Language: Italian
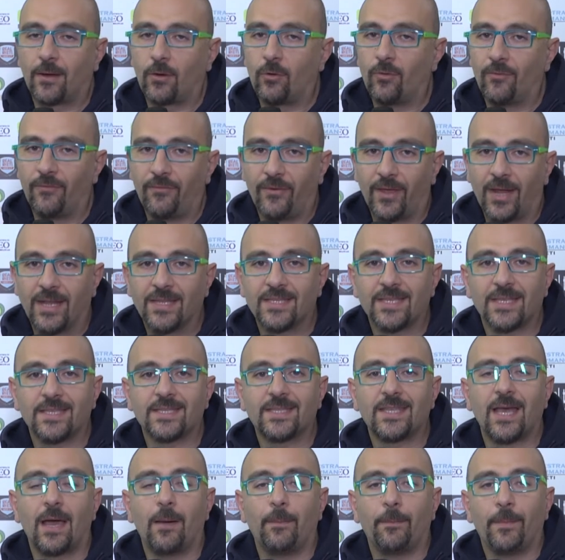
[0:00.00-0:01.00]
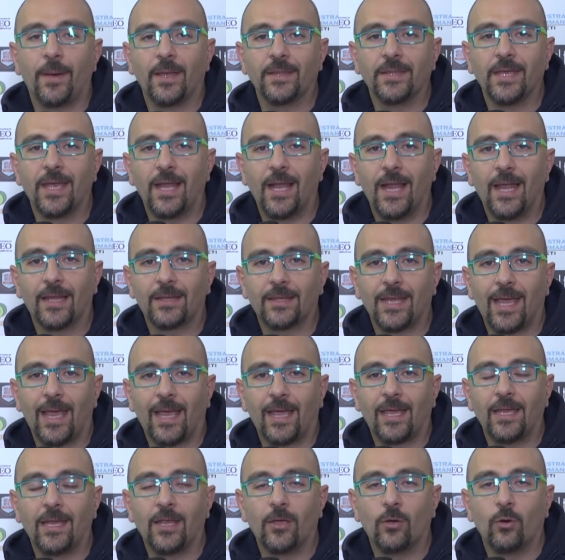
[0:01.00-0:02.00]
conferenza stampa del
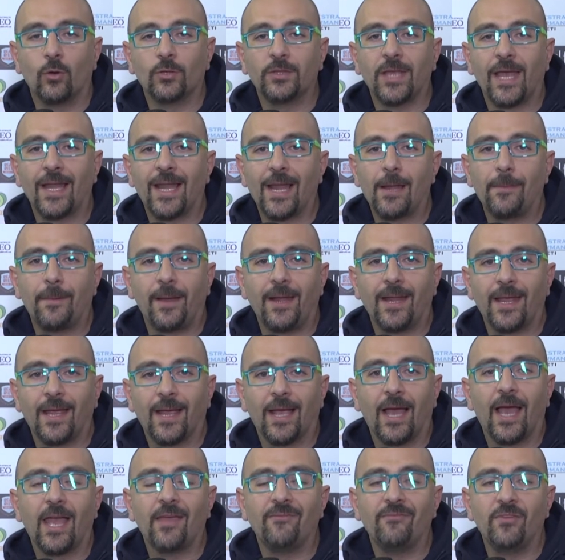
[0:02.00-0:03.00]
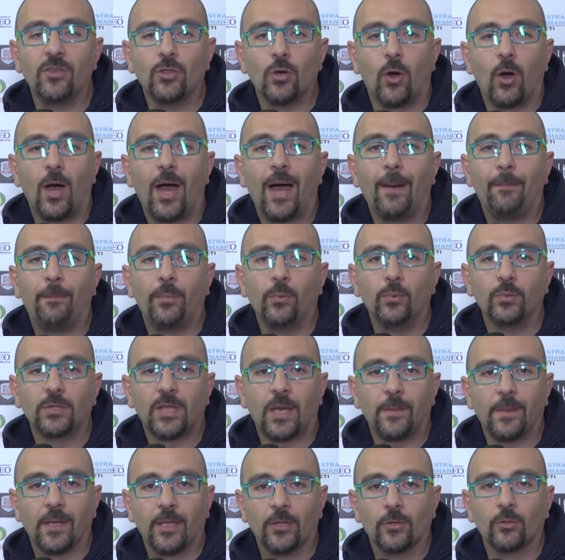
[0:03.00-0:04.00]
tecnico Daniele Palenga e vi do
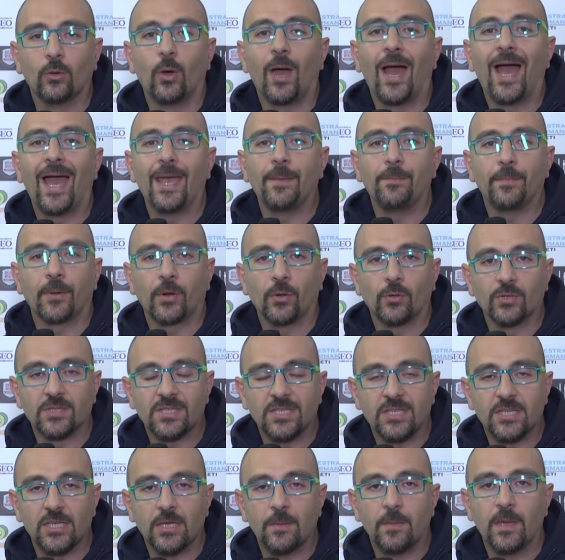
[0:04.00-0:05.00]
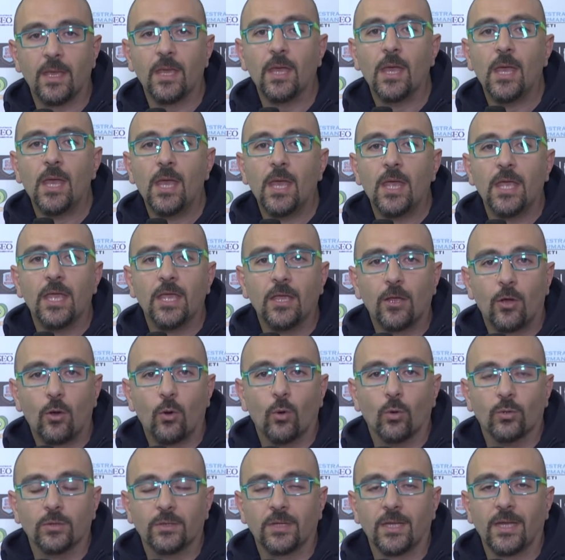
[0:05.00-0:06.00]
appuntamento ai prossimi
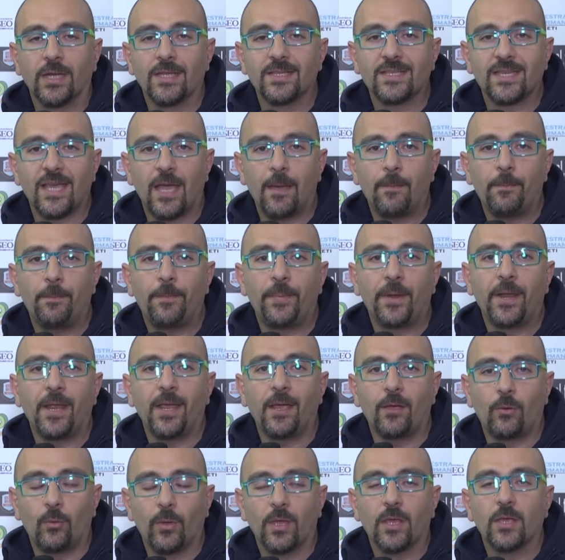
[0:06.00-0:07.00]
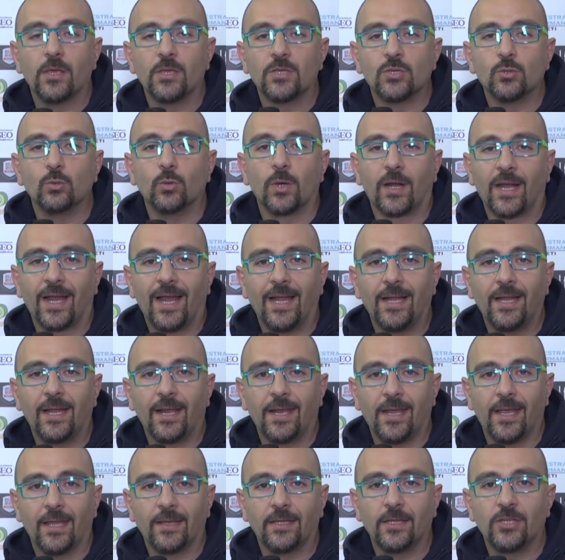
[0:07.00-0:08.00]
incontri, sempre qui su Real
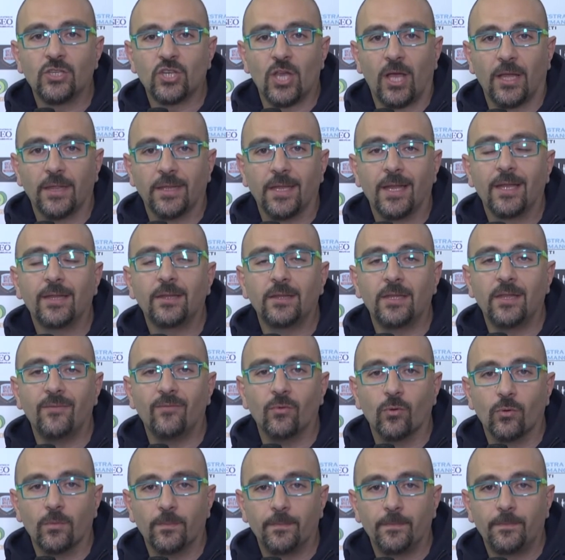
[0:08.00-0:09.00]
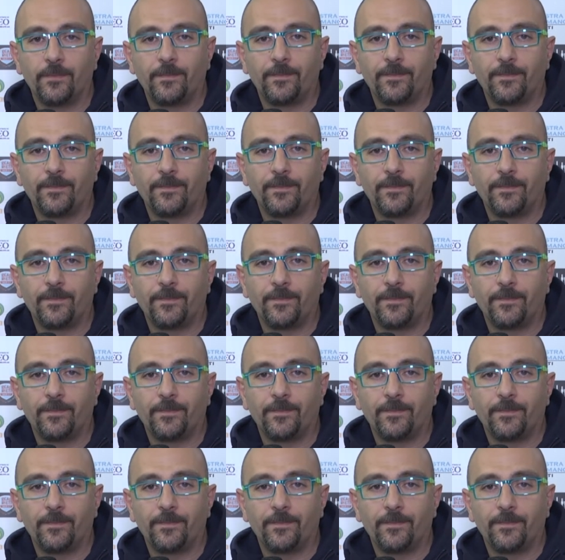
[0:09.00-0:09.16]
Rieti Channel TV.